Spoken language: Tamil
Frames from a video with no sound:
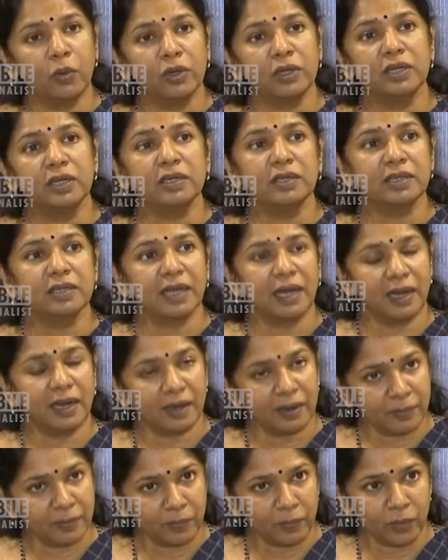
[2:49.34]
ஒரு க
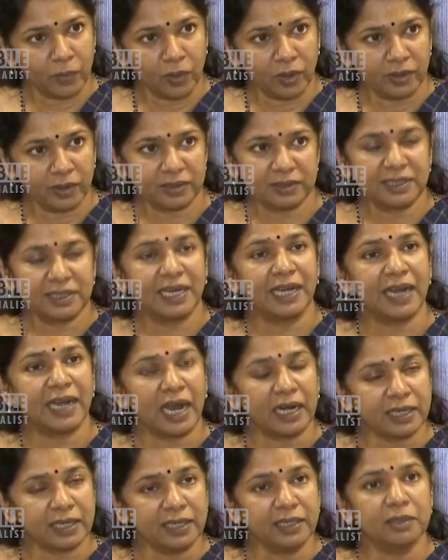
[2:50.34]
சில
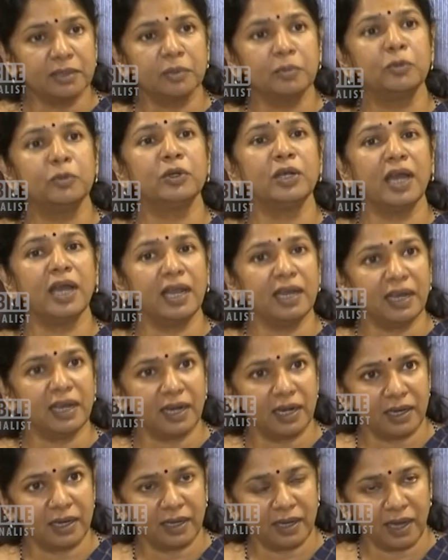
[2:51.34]
நாட்களுக்கு முன்னால்
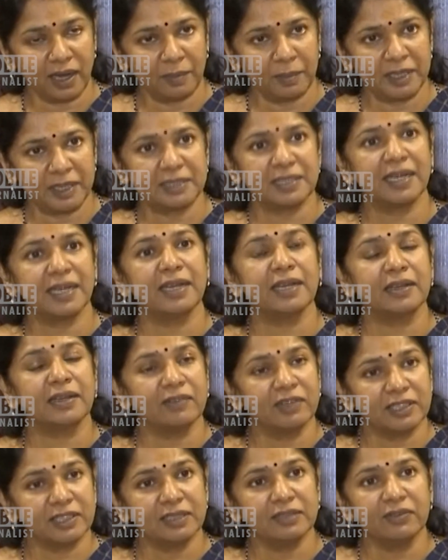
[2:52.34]
அமைச்சர்
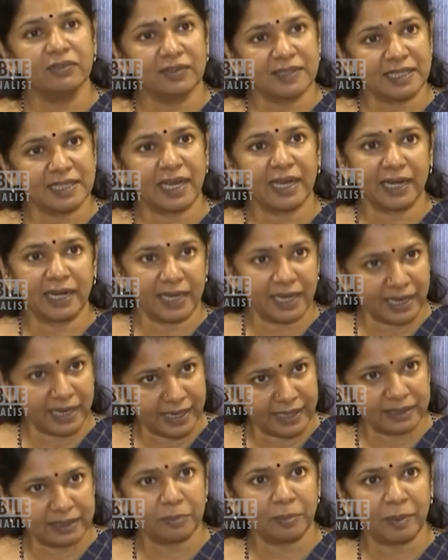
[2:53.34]
வந்து விவசாயிகளை
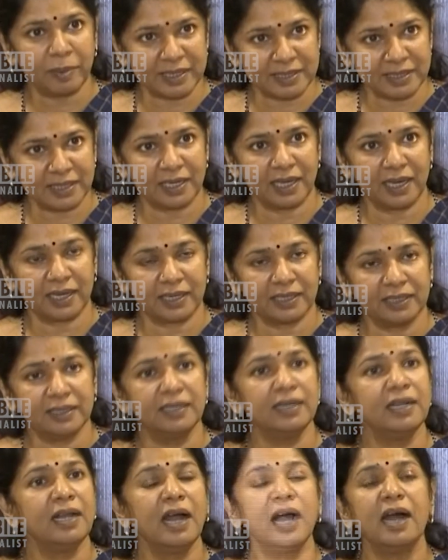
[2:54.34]
அழைத்து பேசினார்கள்
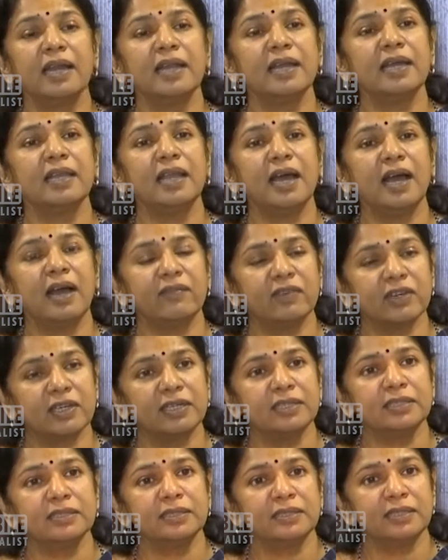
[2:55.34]
ஆனால்
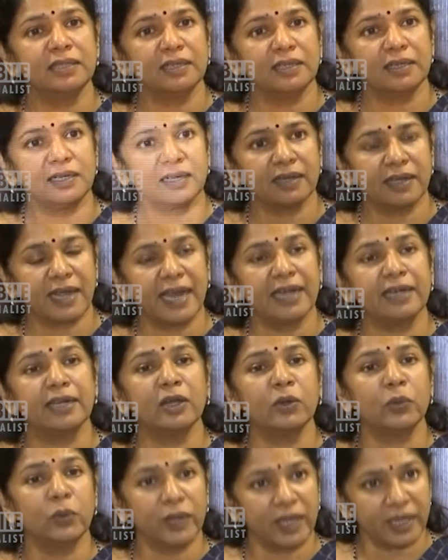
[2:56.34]
அவர்கள்
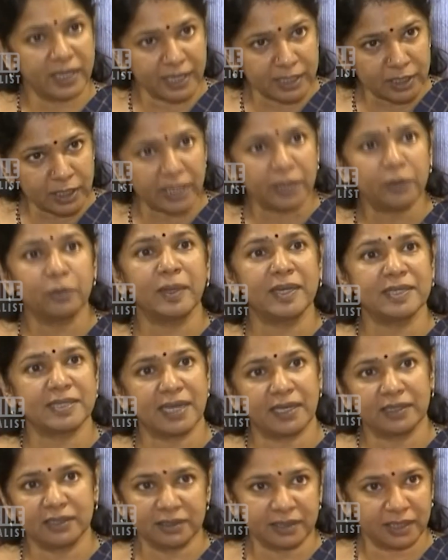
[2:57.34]
கேட்கக்கூடிய எதையுமே
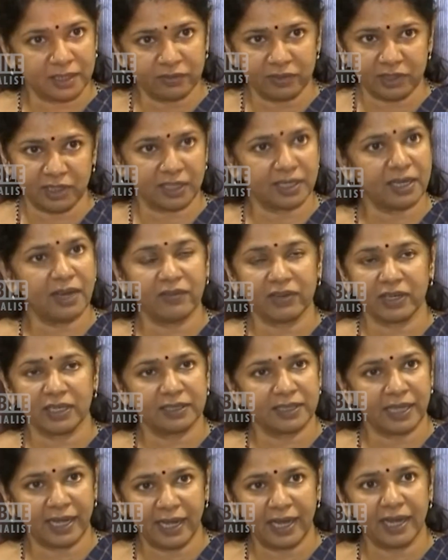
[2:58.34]
செய்து தருவதற்கு
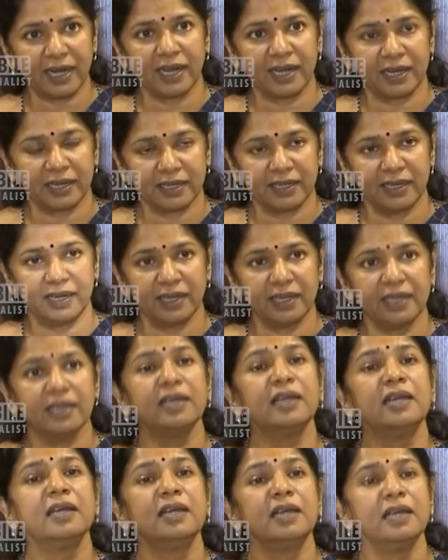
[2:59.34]
அவர்கள் தயாராக இல்லை